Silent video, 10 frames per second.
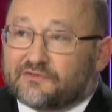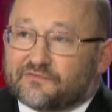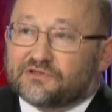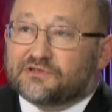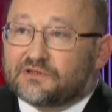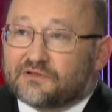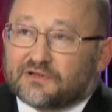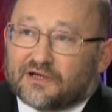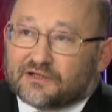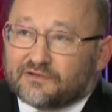Wyjście
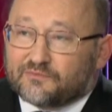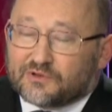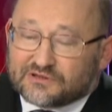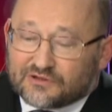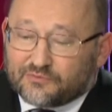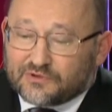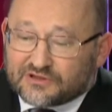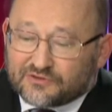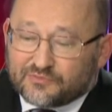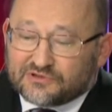Anglii pokazało
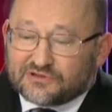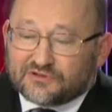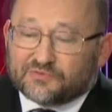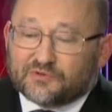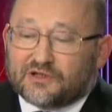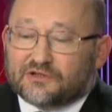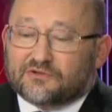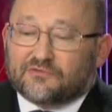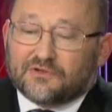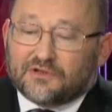naszą pozycję
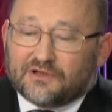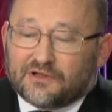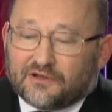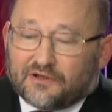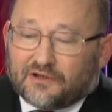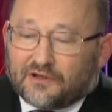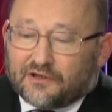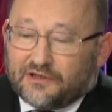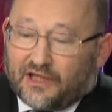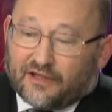gospodarczą. W Wielkiej Brytanii.
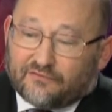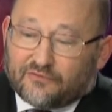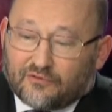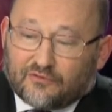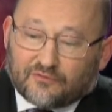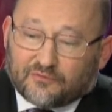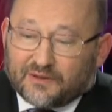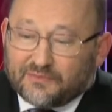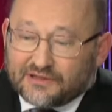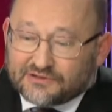Nie, tu,
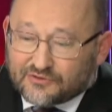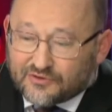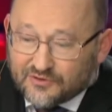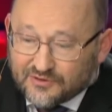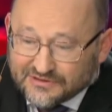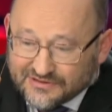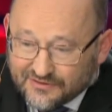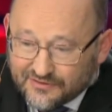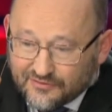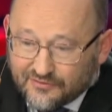na miejscu. To... Nie,
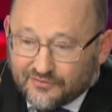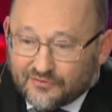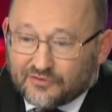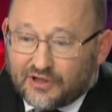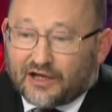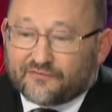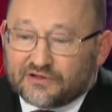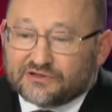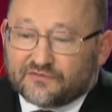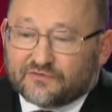mówię, że wyjście Wielkiej tak, Brytanii.
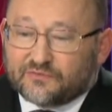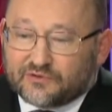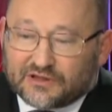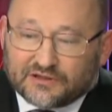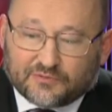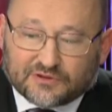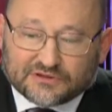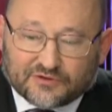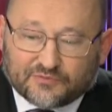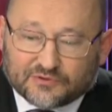Tak, Wielkiej Brytanii
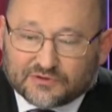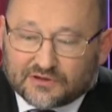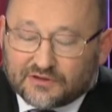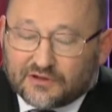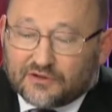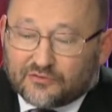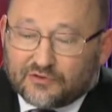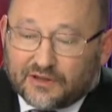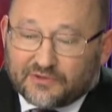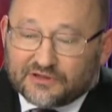pokazało ten...
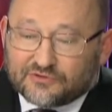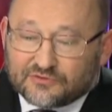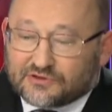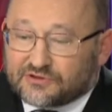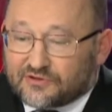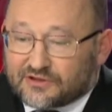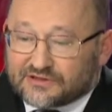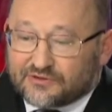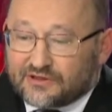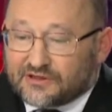Tu na miejscu co się
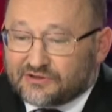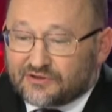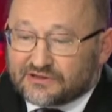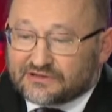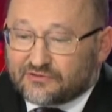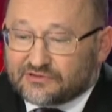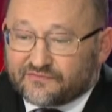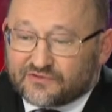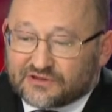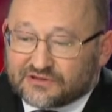okazało? Nagle się okazało,
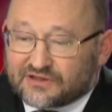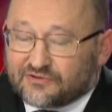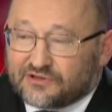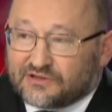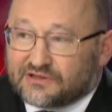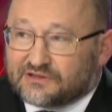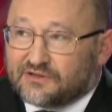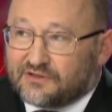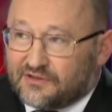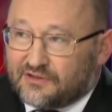że w oczach zachodnich
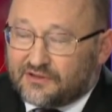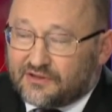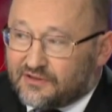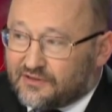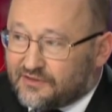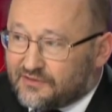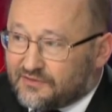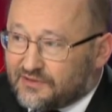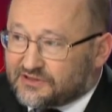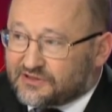
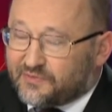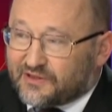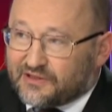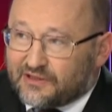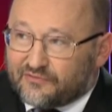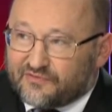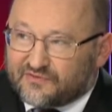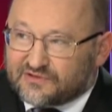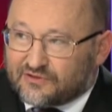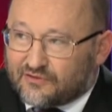e, naszych partnerów,
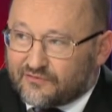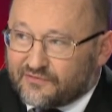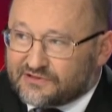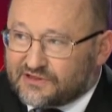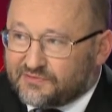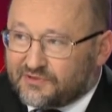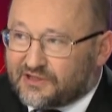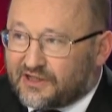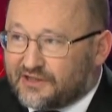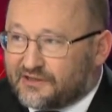inwestorów jesteśmy
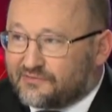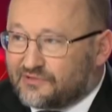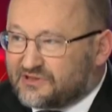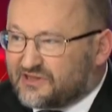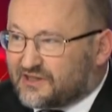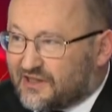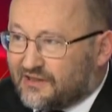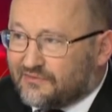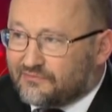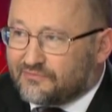krajem ryzyka.